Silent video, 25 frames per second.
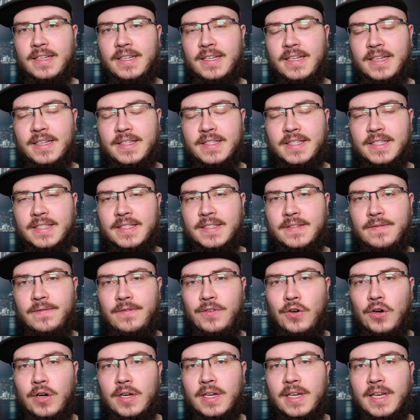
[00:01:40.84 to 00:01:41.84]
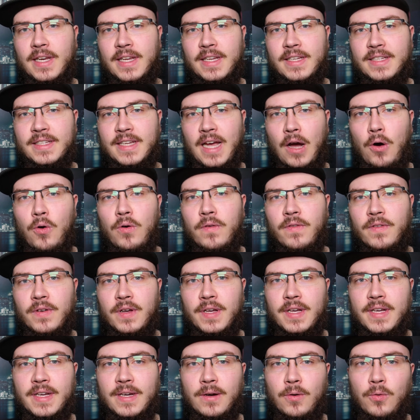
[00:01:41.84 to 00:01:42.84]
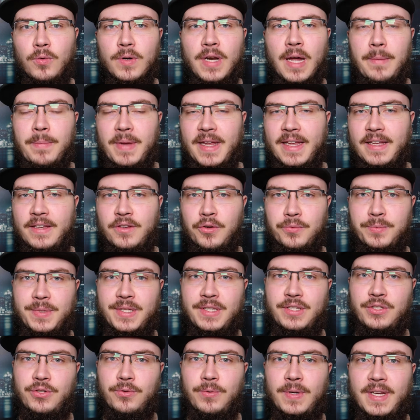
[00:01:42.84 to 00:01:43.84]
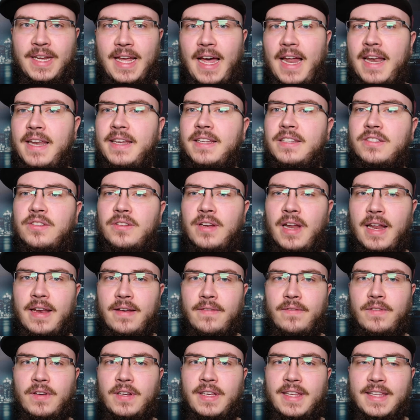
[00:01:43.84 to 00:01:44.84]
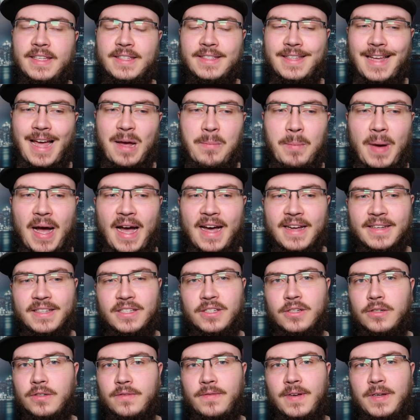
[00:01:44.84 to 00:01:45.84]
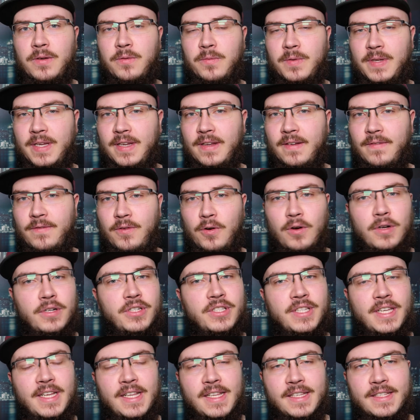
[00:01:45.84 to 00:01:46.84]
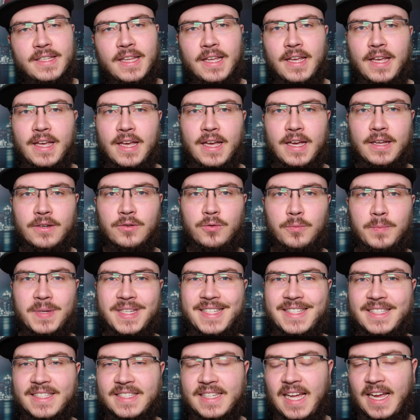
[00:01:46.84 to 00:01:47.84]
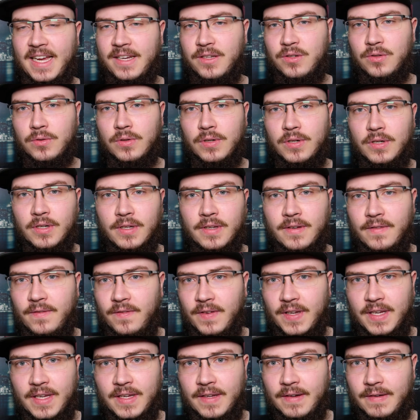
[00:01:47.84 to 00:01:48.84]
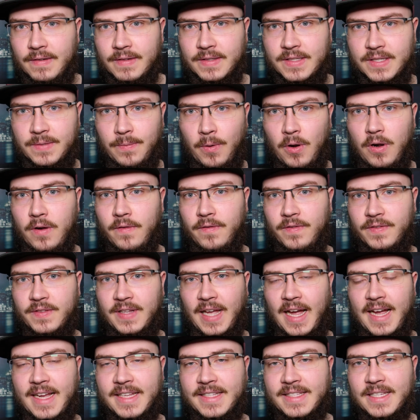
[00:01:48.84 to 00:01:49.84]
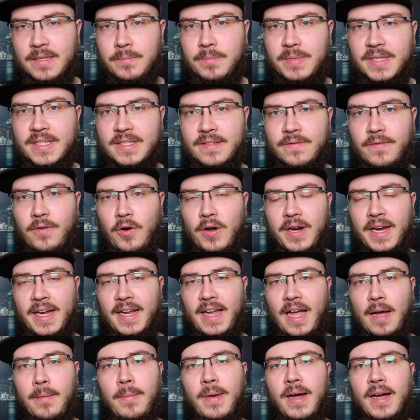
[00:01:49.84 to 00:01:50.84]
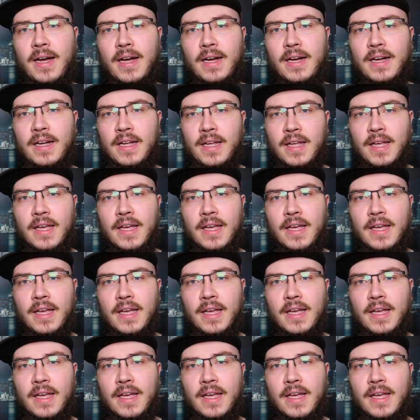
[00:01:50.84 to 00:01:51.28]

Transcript: ist es wirklich auch äh, unabhängig, ob das Judy Garland ist, sondern wirklich dramatisch, wenn du dir vorstellst, du bist seit du irgendwie 12, 13 bist vor der Kamera,